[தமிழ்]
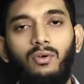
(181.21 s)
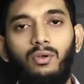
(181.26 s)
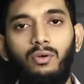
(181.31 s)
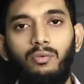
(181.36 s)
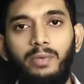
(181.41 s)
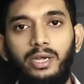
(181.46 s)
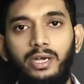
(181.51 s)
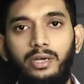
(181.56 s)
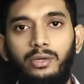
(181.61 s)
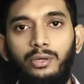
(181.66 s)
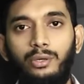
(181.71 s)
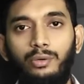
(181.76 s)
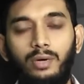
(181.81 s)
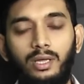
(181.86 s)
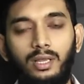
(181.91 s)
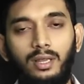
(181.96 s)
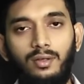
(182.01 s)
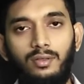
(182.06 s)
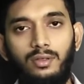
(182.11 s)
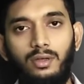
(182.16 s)
எவ்வளோ
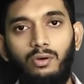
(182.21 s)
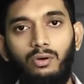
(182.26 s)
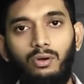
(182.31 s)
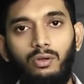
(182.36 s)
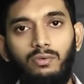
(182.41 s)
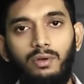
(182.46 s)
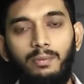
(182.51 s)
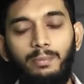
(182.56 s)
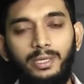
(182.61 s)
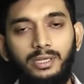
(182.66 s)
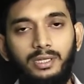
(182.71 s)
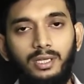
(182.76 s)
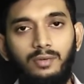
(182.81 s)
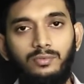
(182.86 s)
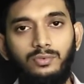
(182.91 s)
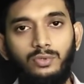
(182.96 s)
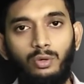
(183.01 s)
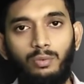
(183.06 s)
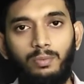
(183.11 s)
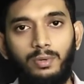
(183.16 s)
பிடியு அதாவது எவ்வளோ
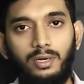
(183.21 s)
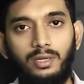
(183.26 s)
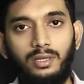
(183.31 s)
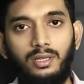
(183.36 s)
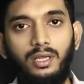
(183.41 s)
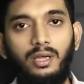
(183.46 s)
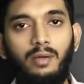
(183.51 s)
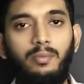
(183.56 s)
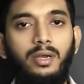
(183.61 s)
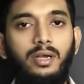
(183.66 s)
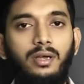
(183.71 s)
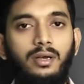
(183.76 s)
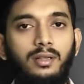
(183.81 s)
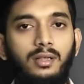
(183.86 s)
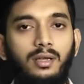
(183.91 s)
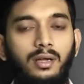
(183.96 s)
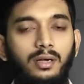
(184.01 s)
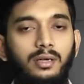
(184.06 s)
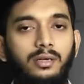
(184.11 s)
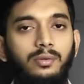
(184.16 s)
வெப்பத்தை அப்சர்வ் பண்ணுது
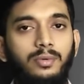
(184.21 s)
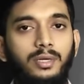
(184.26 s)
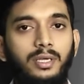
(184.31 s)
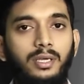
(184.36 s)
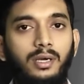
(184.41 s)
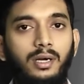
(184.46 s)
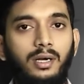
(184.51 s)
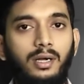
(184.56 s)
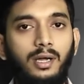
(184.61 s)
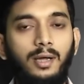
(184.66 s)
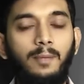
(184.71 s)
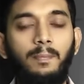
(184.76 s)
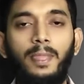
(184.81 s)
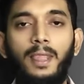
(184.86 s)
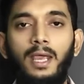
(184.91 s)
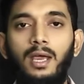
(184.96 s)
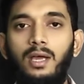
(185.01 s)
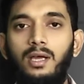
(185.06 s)
அப்படின்றத கண்டுபிடிக்கிறாங்க